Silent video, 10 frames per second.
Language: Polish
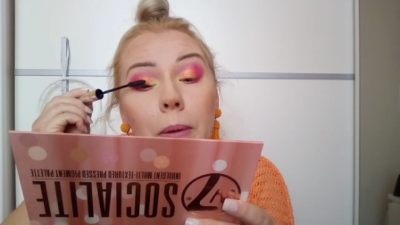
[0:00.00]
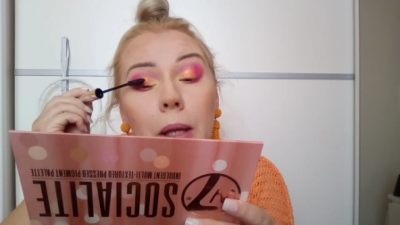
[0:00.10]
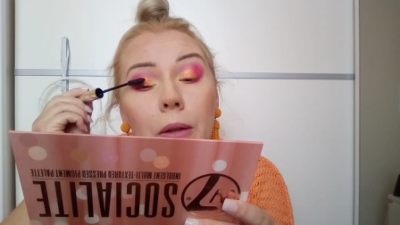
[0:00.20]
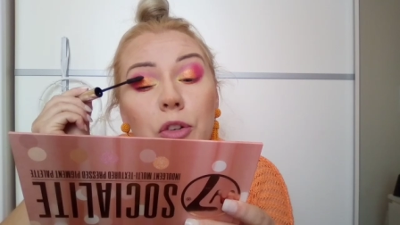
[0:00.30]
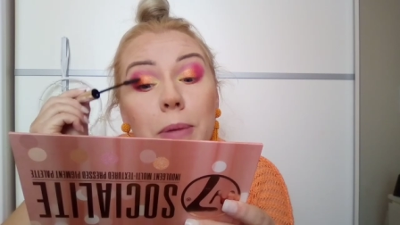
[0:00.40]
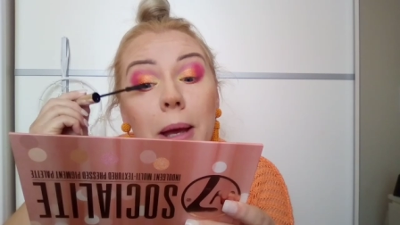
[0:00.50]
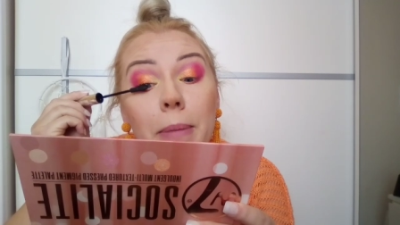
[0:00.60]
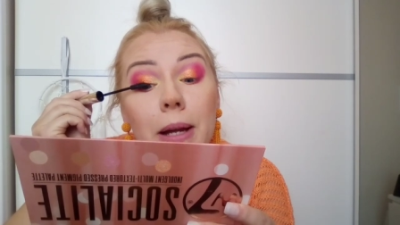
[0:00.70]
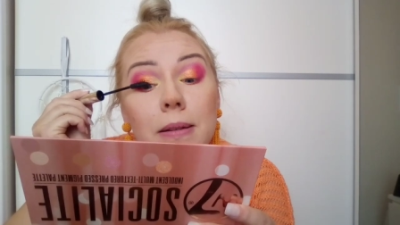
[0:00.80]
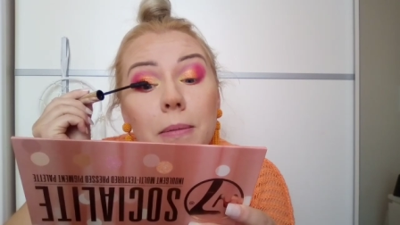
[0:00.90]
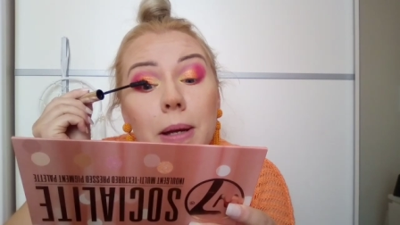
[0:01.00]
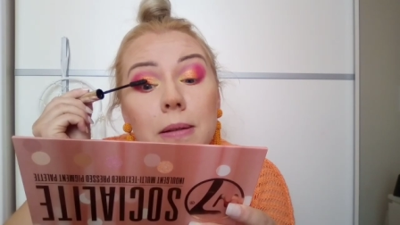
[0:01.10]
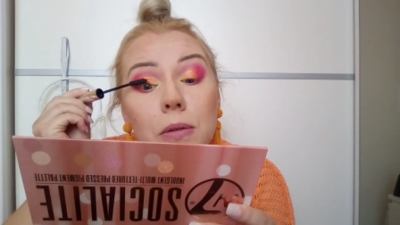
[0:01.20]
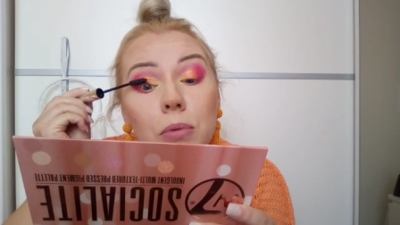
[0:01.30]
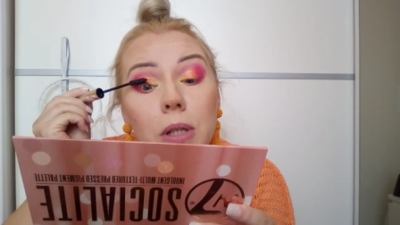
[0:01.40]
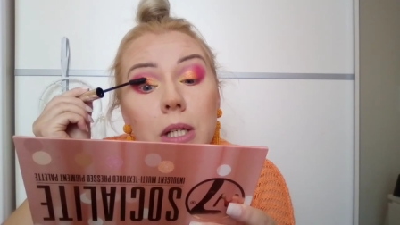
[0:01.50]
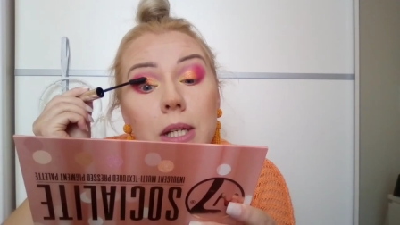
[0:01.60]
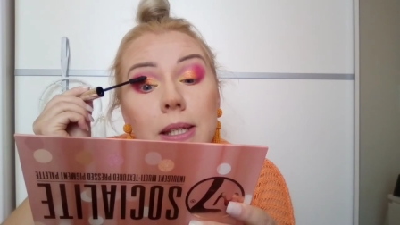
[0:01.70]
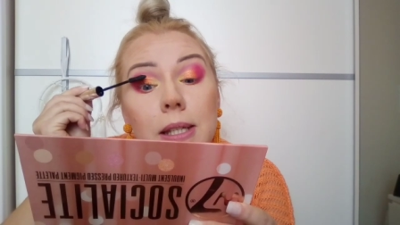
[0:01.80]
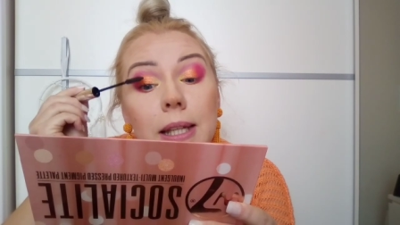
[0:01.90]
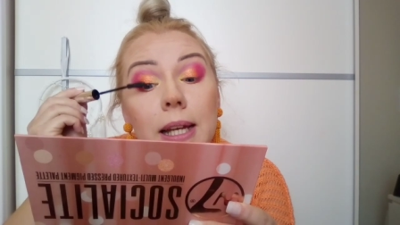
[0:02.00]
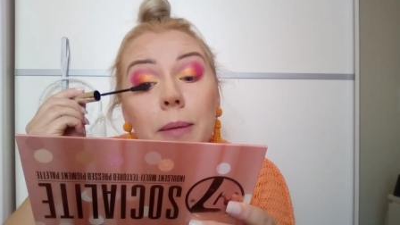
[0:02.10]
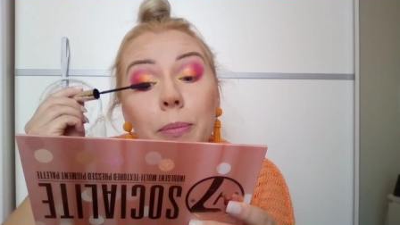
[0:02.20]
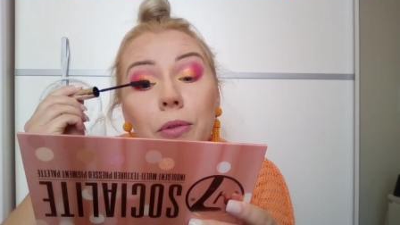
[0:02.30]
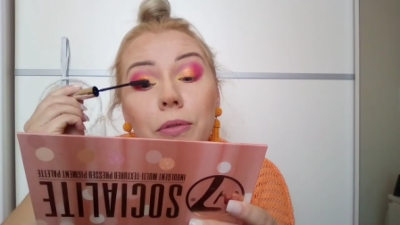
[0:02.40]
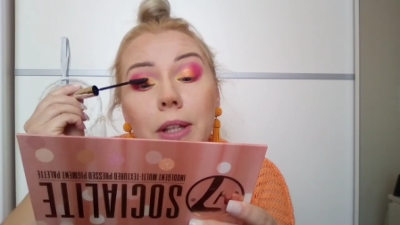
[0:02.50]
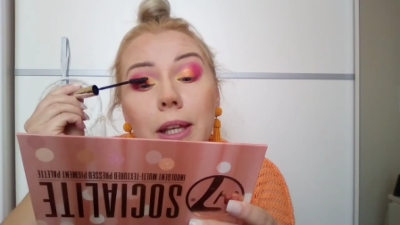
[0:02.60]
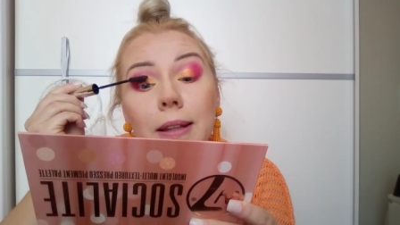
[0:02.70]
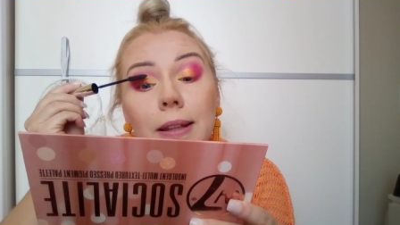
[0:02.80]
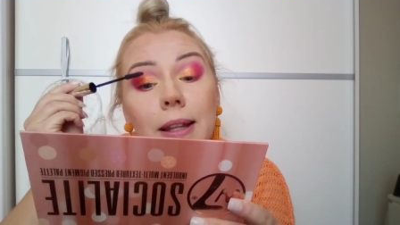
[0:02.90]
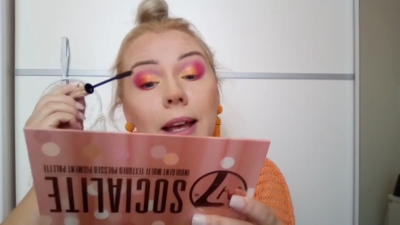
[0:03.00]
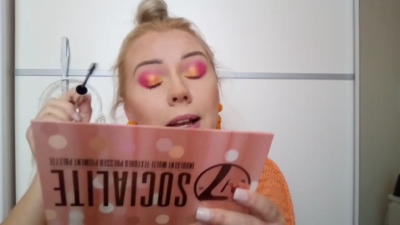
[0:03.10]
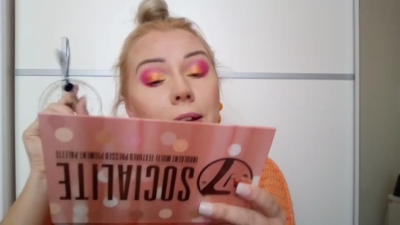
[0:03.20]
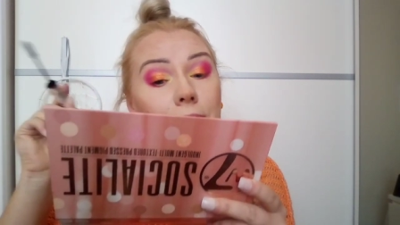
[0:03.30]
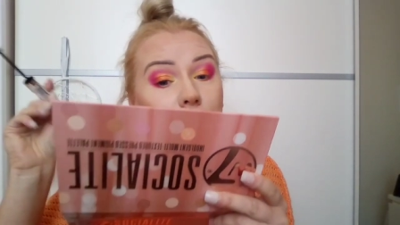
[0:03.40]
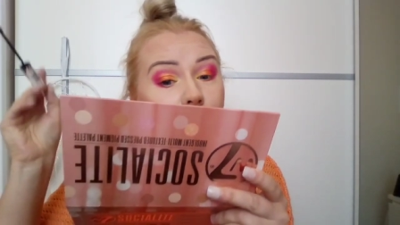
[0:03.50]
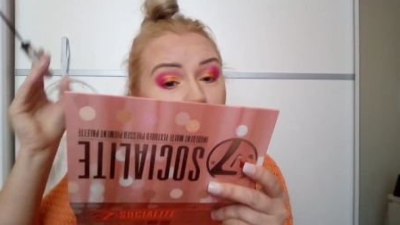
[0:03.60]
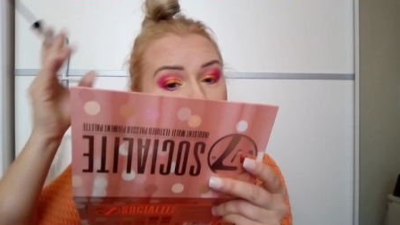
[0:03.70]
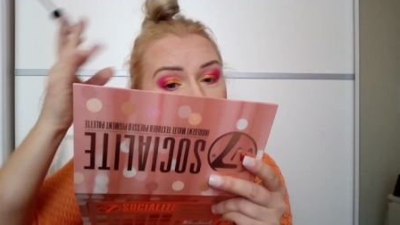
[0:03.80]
kiedyś miałam bardzo, bardzo długie rzęsy i takie podwinięte, ale wiecie